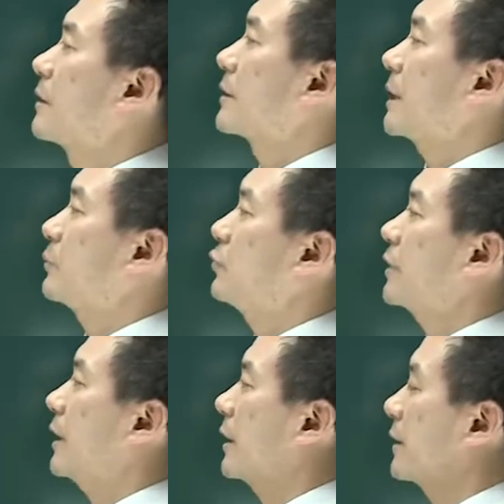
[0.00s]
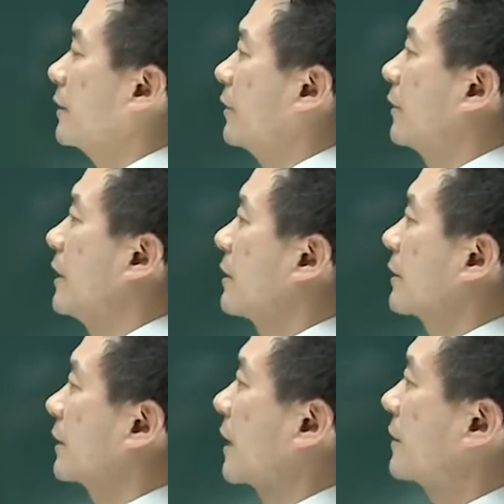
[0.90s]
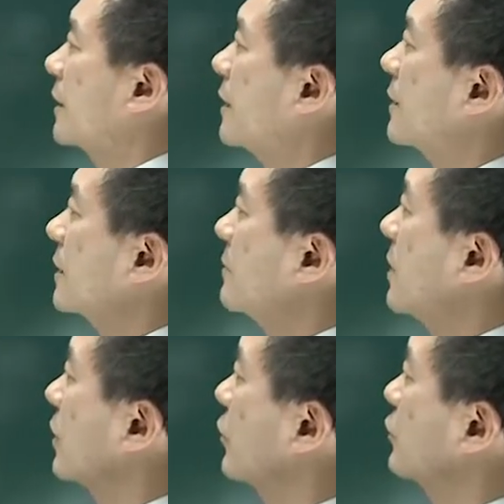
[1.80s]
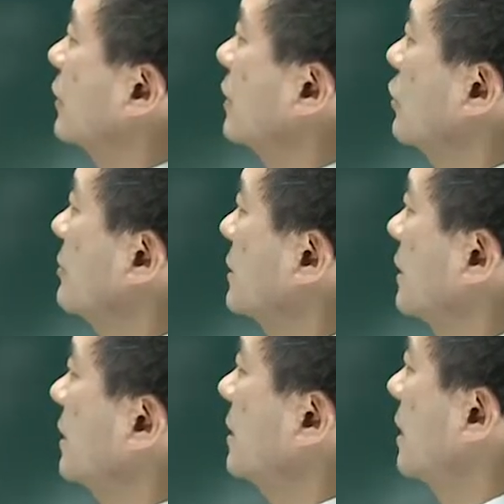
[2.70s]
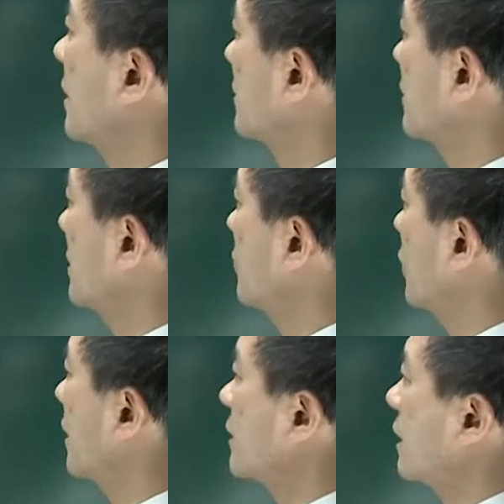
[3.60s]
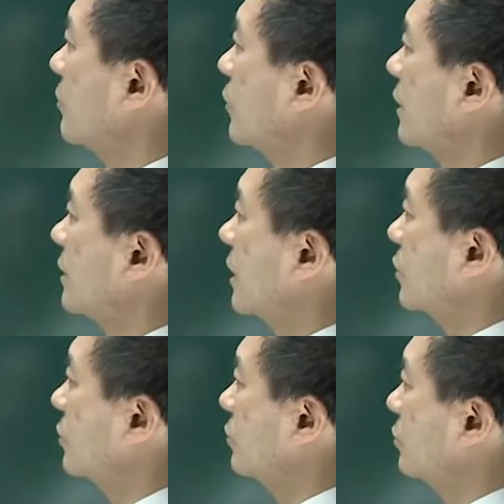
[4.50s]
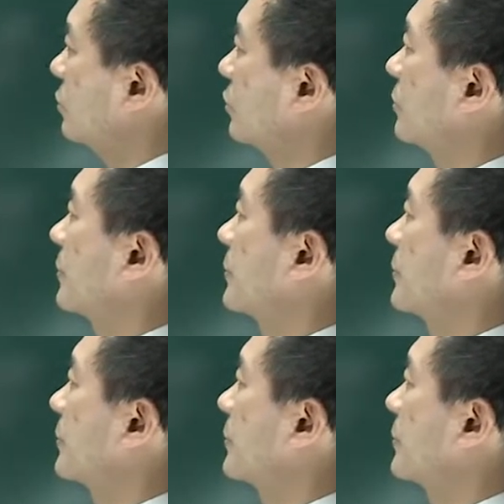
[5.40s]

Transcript: 쌍무계약에서 당사자 사망 규칙 사유 없이 채무가 이행 불능이 된 경우